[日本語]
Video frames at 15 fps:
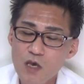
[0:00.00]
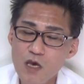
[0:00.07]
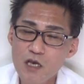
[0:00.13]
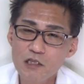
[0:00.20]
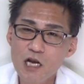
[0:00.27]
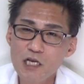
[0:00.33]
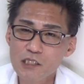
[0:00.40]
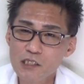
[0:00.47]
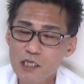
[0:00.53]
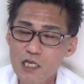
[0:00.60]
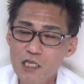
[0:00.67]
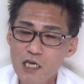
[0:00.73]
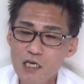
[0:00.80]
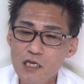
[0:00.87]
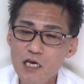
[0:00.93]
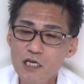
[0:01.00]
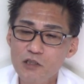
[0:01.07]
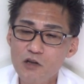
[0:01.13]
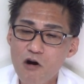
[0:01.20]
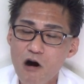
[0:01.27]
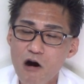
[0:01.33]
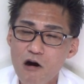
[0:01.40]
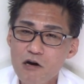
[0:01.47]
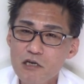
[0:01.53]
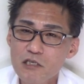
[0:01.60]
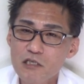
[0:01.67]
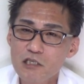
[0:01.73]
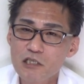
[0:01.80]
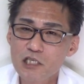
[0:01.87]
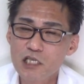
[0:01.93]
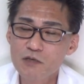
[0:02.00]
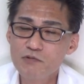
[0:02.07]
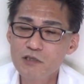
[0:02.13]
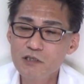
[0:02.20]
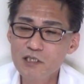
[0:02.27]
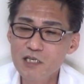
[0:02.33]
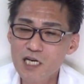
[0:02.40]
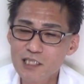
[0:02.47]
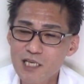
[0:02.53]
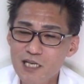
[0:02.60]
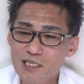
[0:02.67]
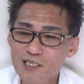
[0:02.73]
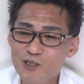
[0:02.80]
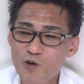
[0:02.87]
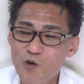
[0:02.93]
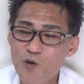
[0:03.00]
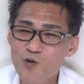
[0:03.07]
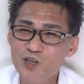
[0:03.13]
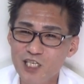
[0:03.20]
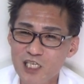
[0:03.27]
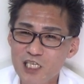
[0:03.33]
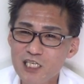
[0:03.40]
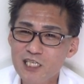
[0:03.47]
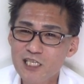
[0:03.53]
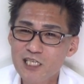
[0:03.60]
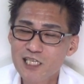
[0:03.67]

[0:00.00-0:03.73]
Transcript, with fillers: えー、達成できないと、自分が戦場送り